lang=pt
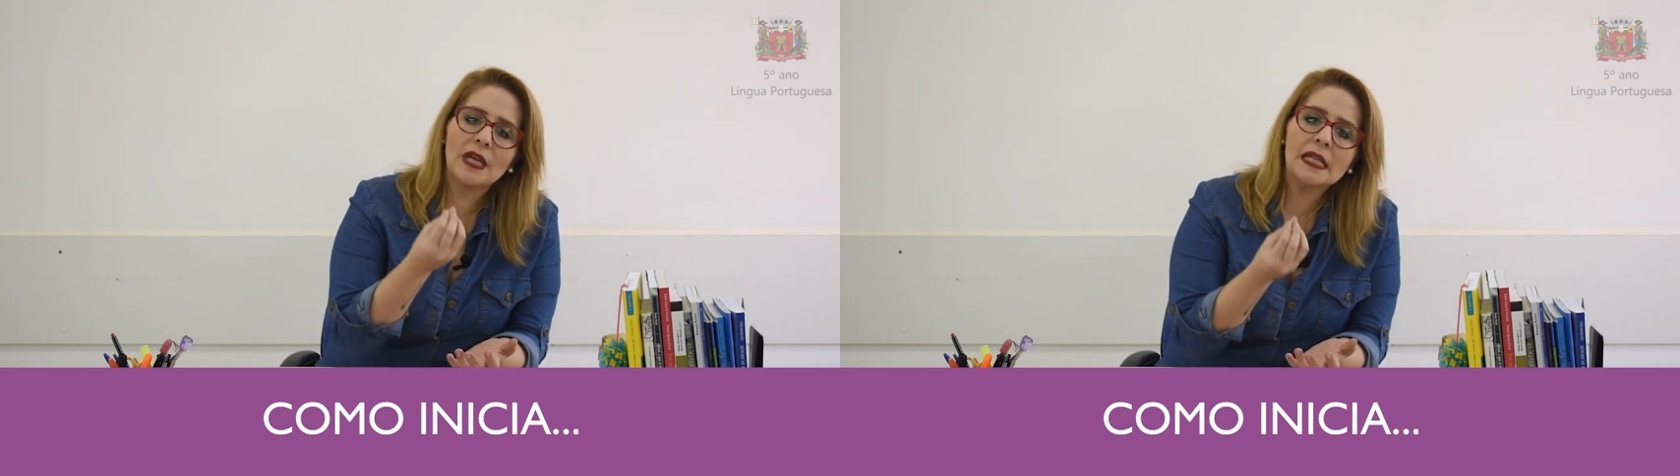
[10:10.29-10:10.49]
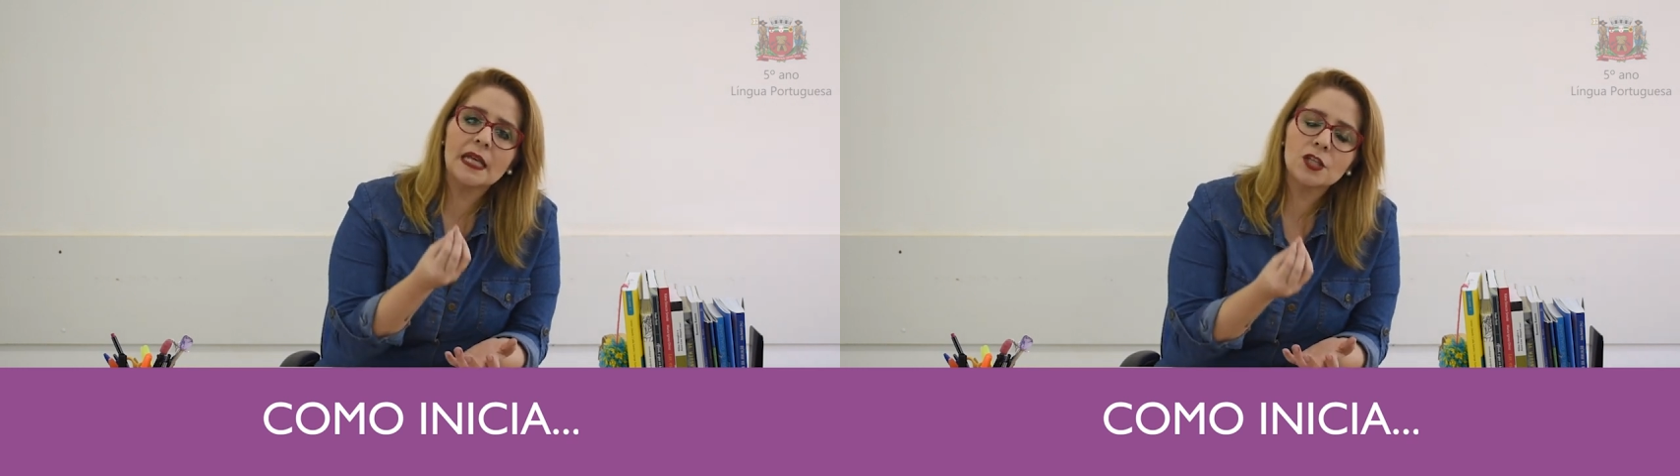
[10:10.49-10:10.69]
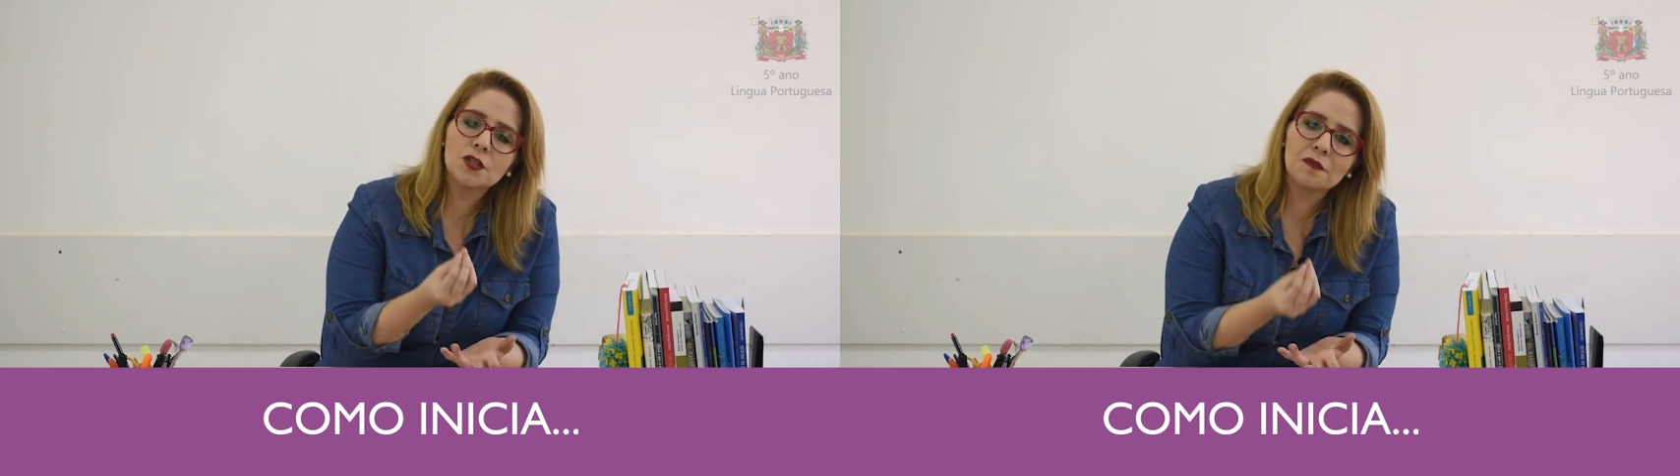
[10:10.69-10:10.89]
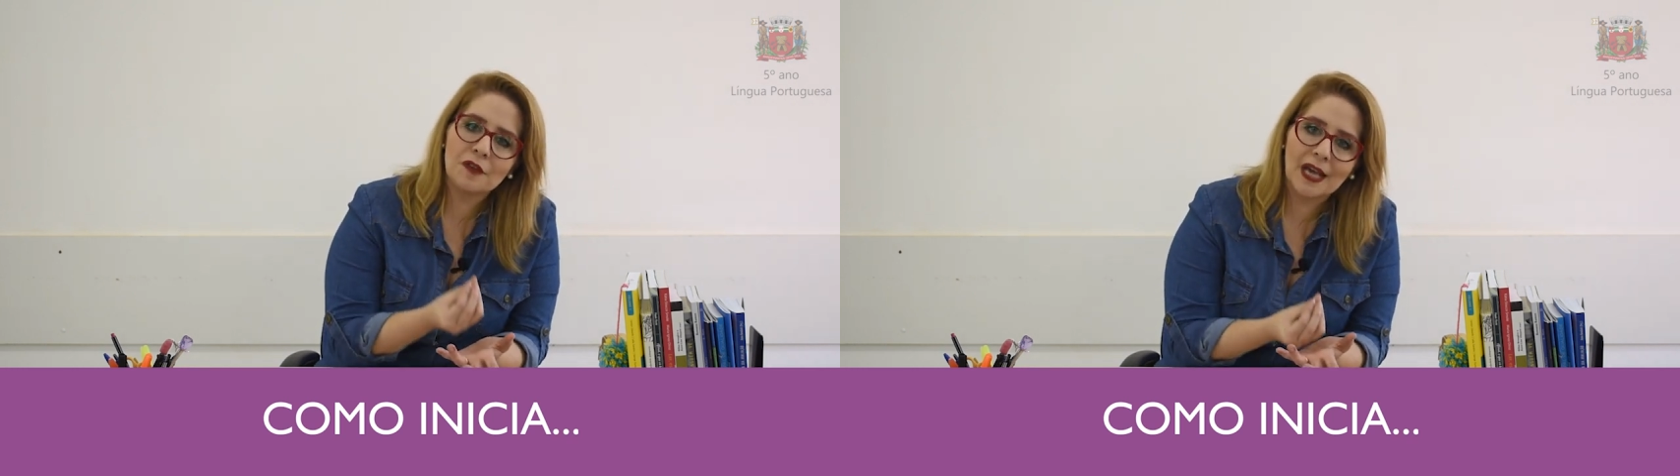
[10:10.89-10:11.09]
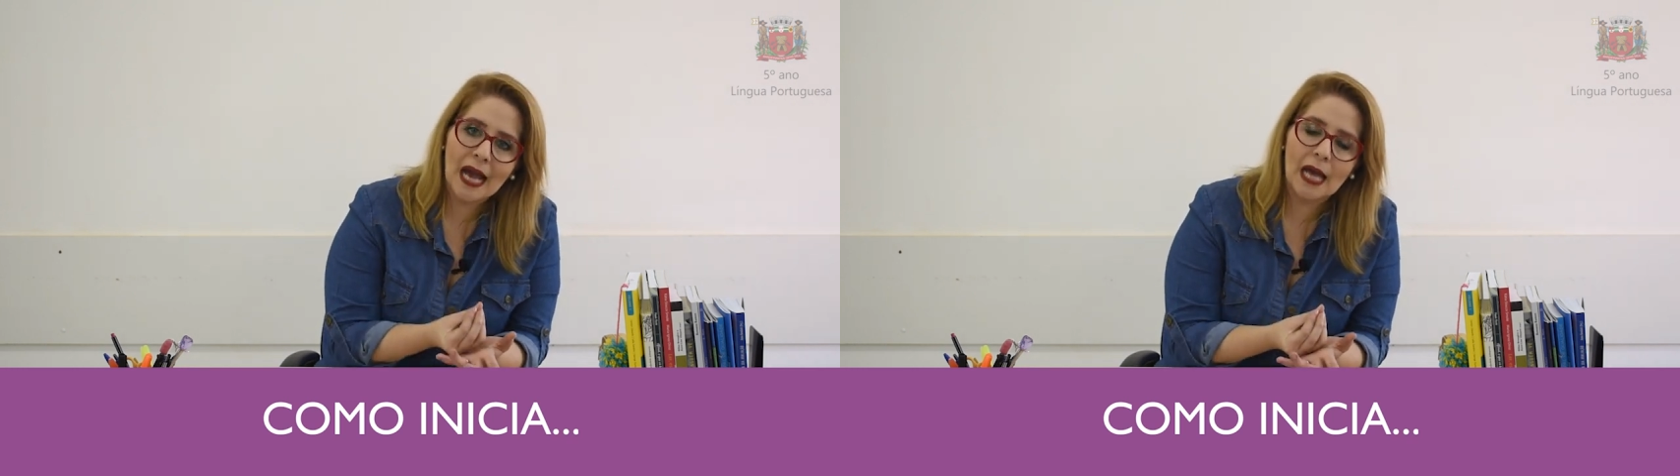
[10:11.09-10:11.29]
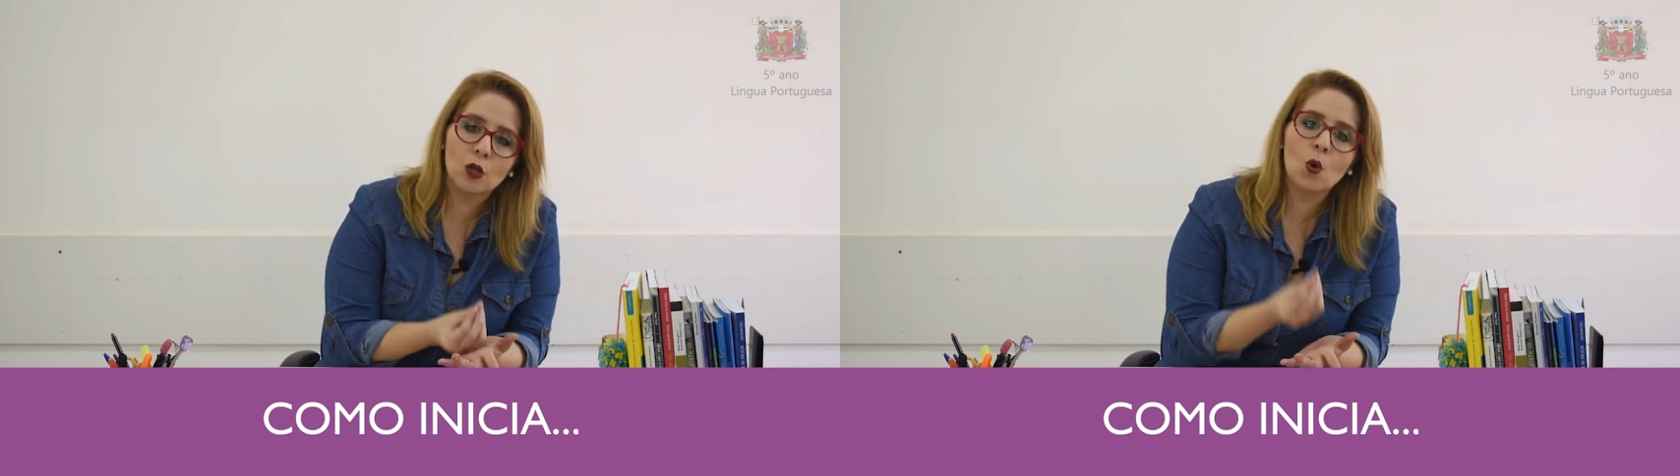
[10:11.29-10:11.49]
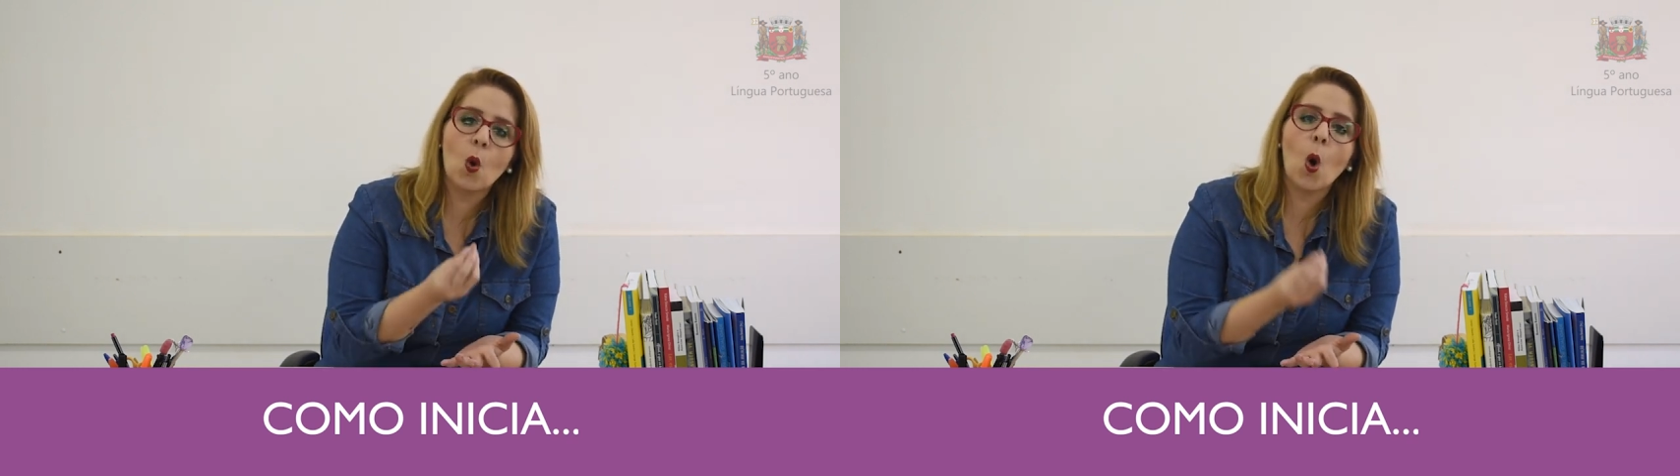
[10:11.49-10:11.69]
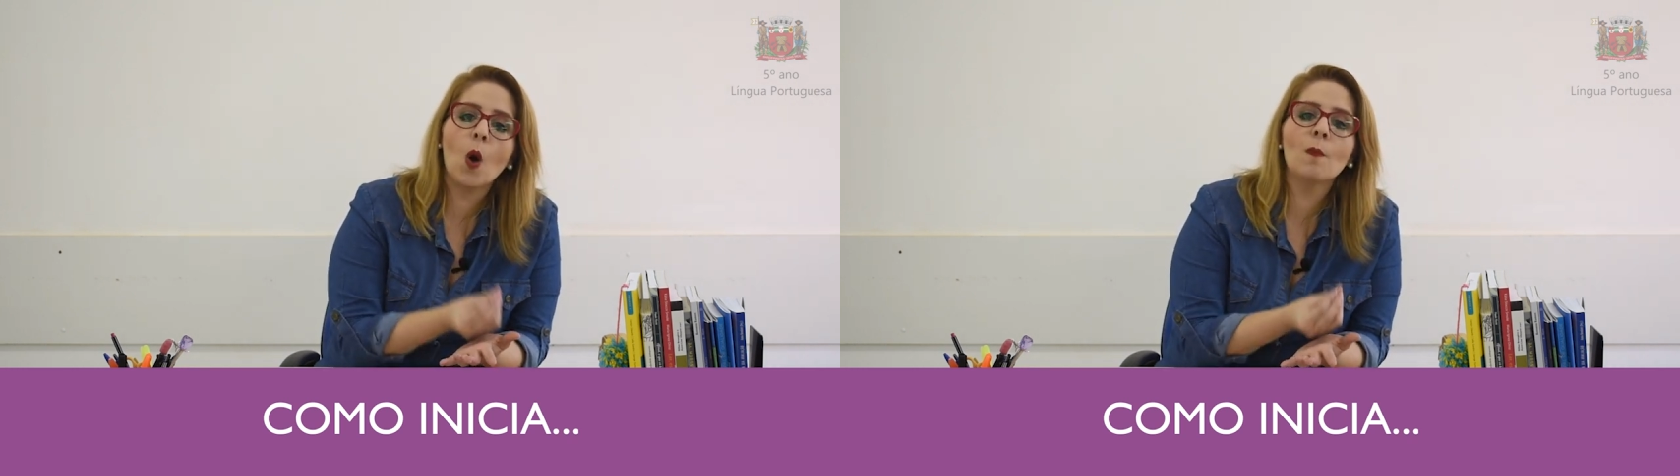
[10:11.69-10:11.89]
identificar
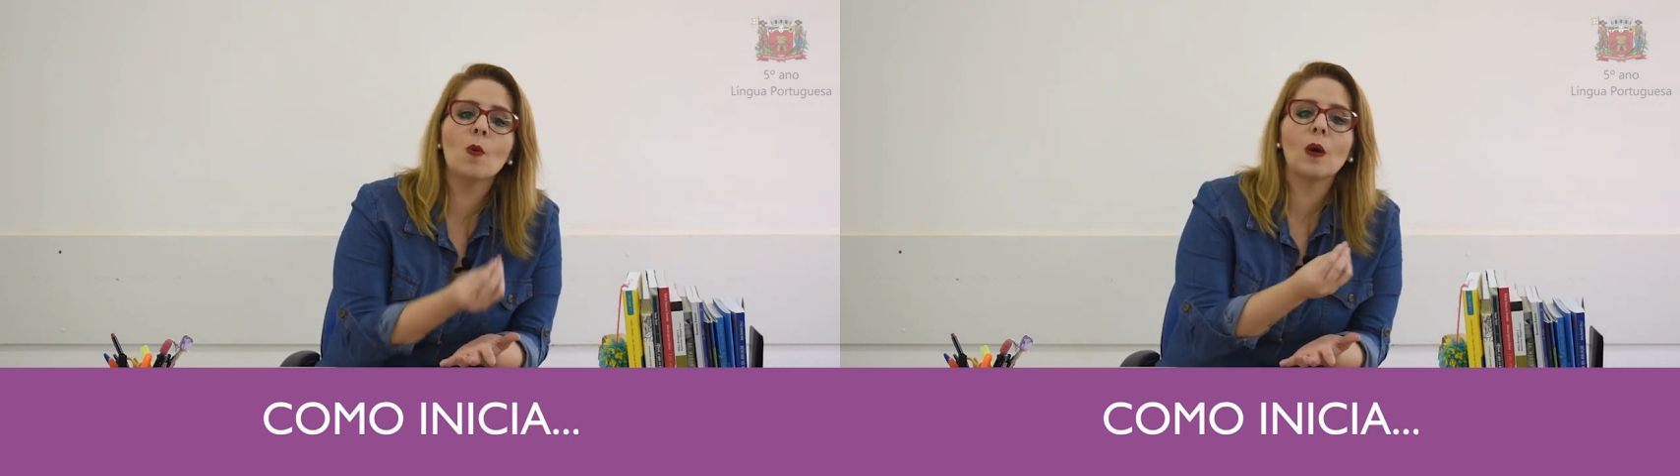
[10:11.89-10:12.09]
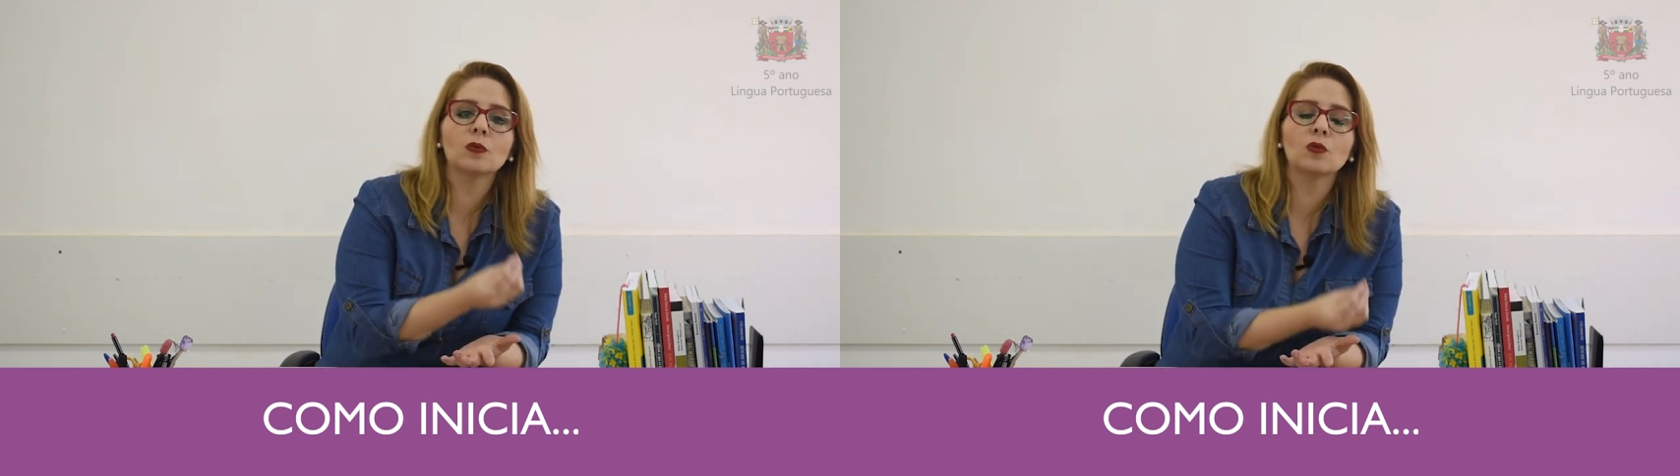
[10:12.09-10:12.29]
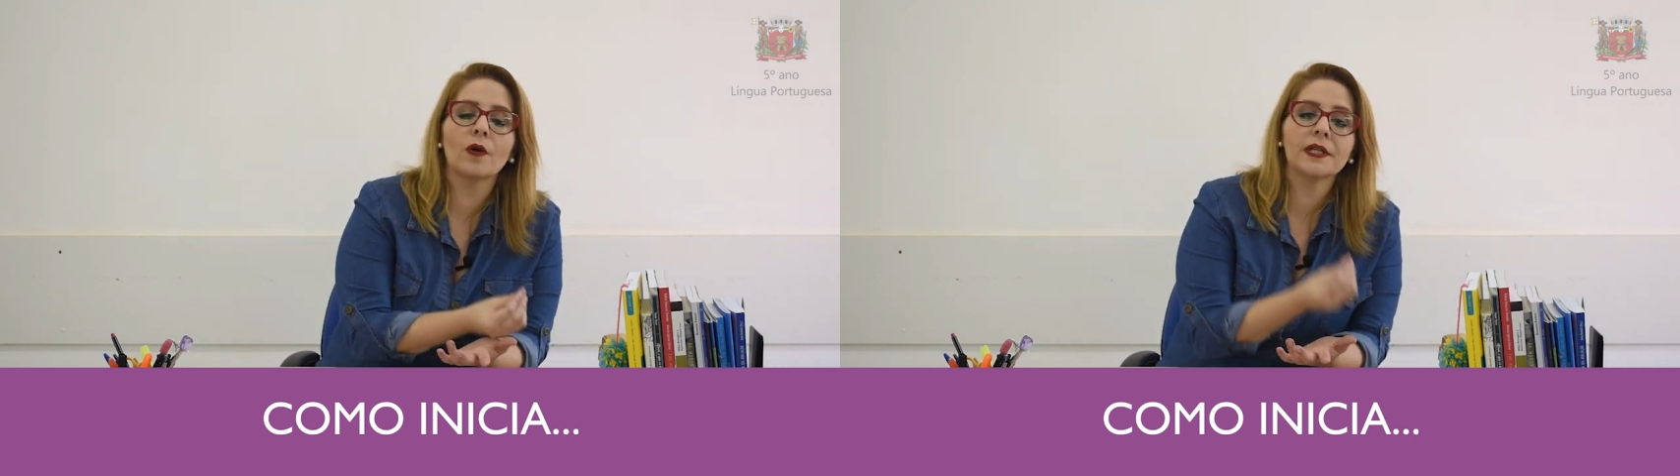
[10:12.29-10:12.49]
como o autor